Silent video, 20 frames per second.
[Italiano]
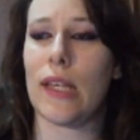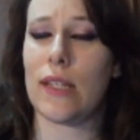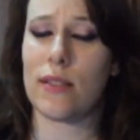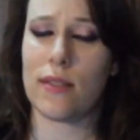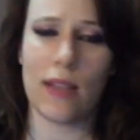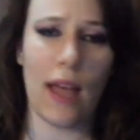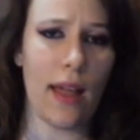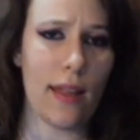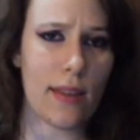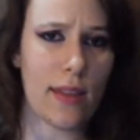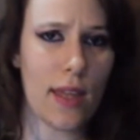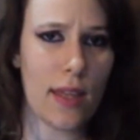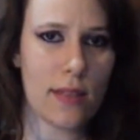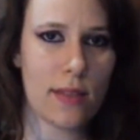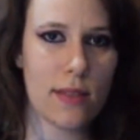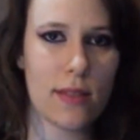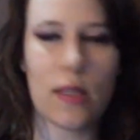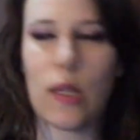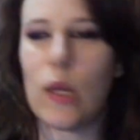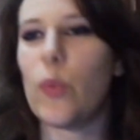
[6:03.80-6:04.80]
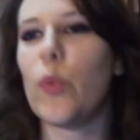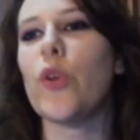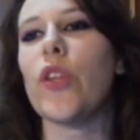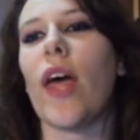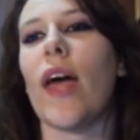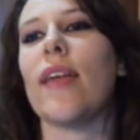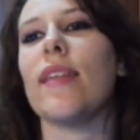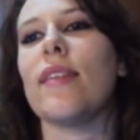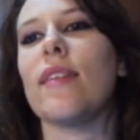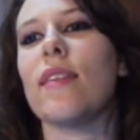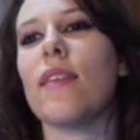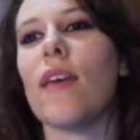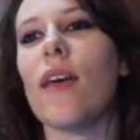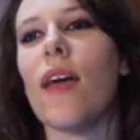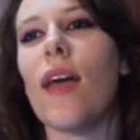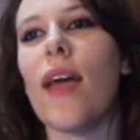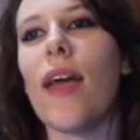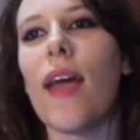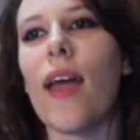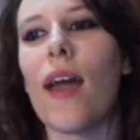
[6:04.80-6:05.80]
e sa di essere
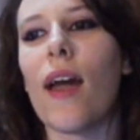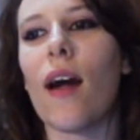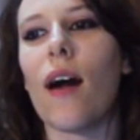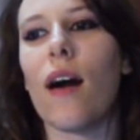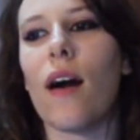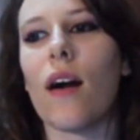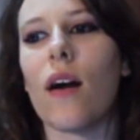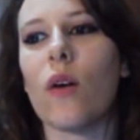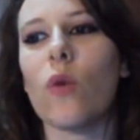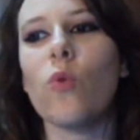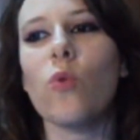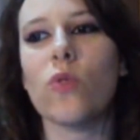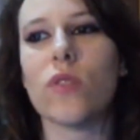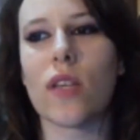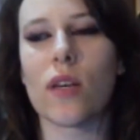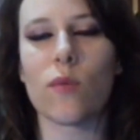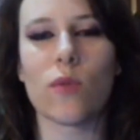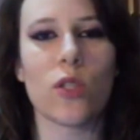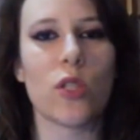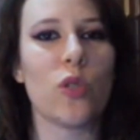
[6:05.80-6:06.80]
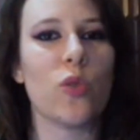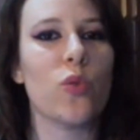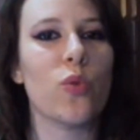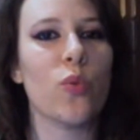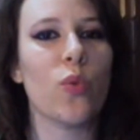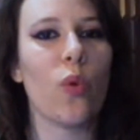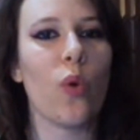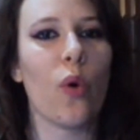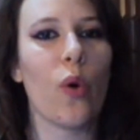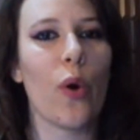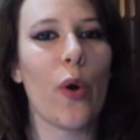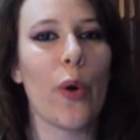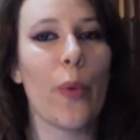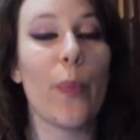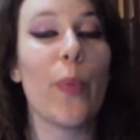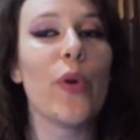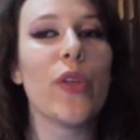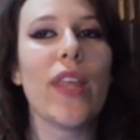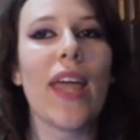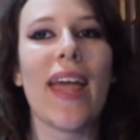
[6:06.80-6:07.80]
potente e uh, usa questo
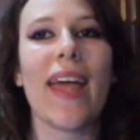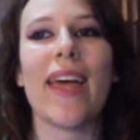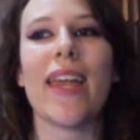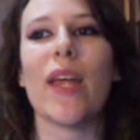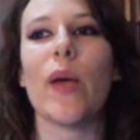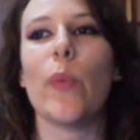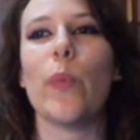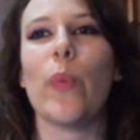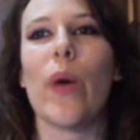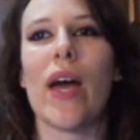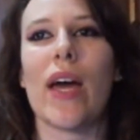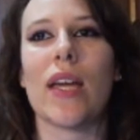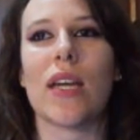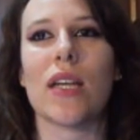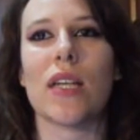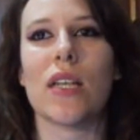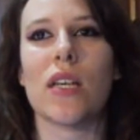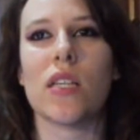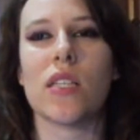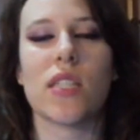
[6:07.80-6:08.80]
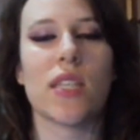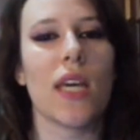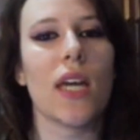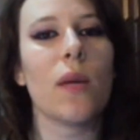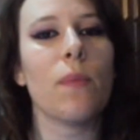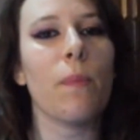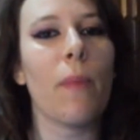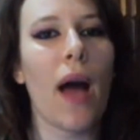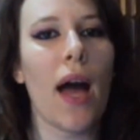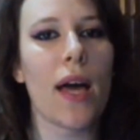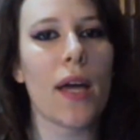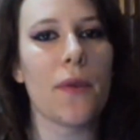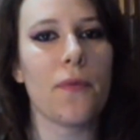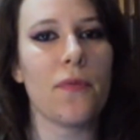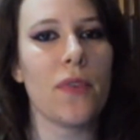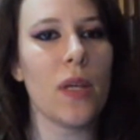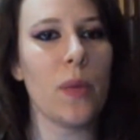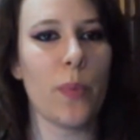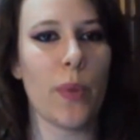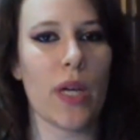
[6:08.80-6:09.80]
suo potere per
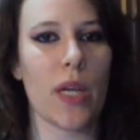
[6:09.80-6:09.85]
schermarvi,